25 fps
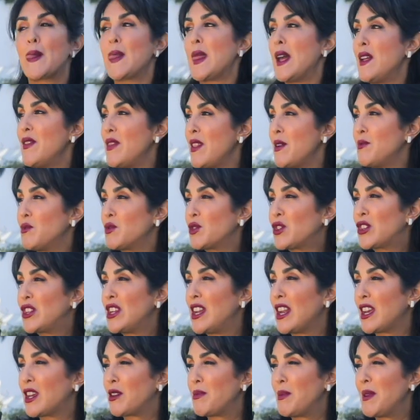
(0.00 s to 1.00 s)
عندنا
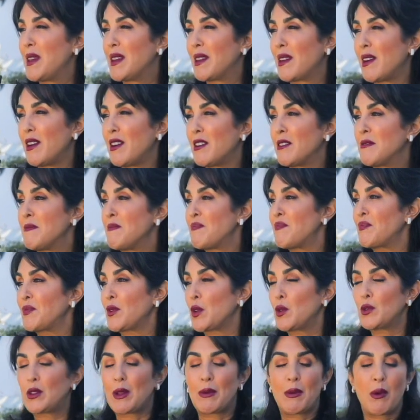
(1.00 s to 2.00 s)
مشكله كبيره
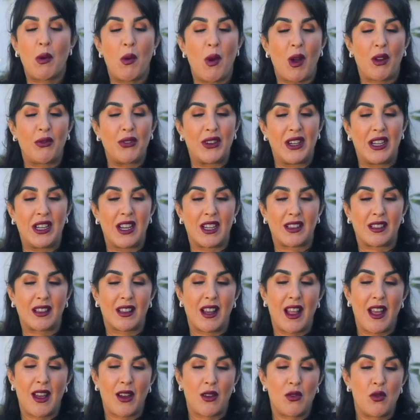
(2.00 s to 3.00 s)
ودابا واقفين على
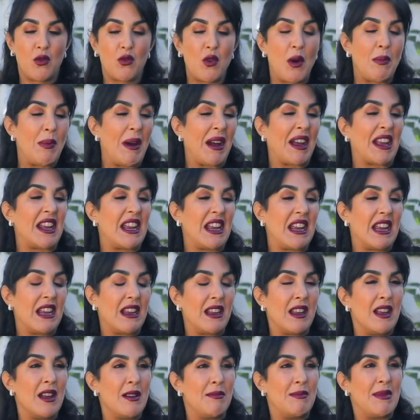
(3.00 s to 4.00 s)
الطلاق وهو
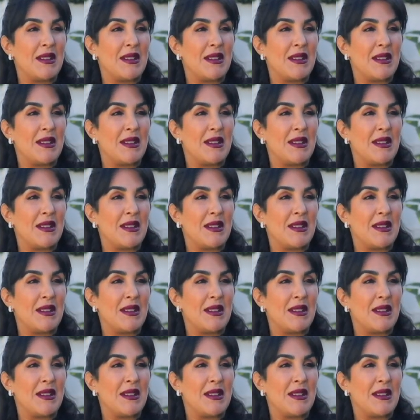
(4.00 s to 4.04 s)
باغي